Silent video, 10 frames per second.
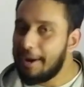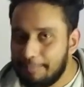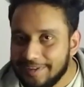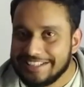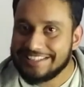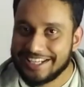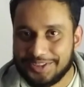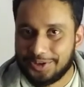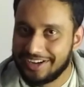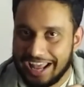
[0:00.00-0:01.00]
আপনি যে
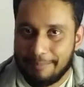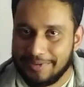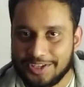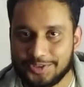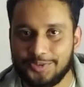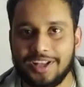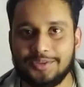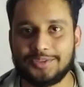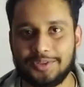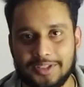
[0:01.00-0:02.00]
ধরনের অ্যাপ্লিকেশনগুলো
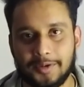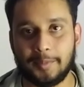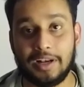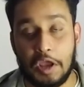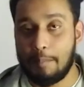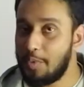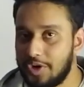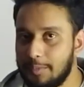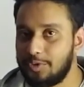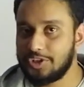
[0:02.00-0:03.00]
ইউজ করতে পারবেন
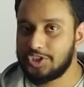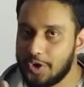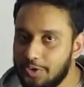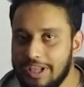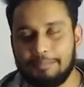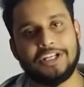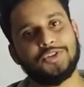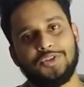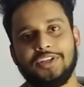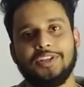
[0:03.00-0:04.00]
মোটামুটি সকল
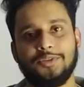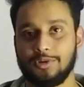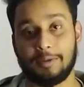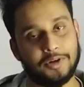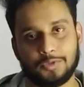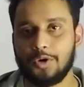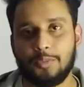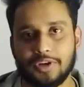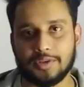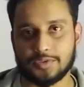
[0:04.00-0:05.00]
অ্যাপ্লিকেশনই কিন্তু আপনার
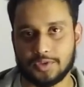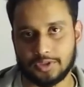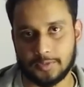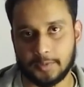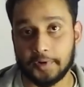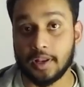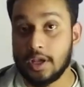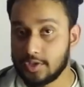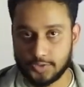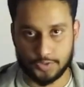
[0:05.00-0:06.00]
ক্রোমবুকে ইউজ করতে পারবেন
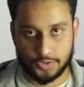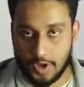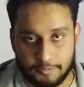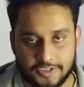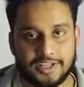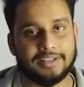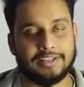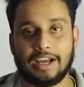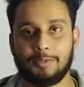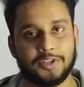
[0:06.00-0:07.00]
সো সফটওয়্যার
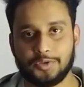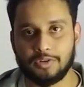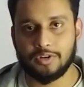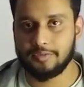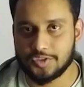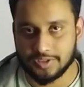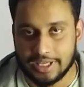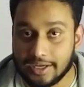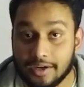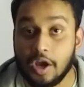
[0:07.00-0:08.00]
নিয়ে আমাদের কোনো কনফিউশন
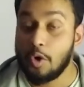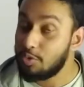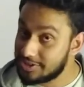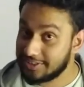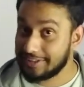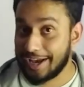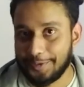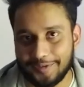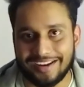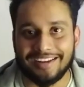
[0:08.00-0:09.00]
থাকার উচিত না
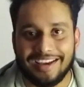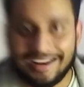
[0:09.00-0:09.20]
এখন আর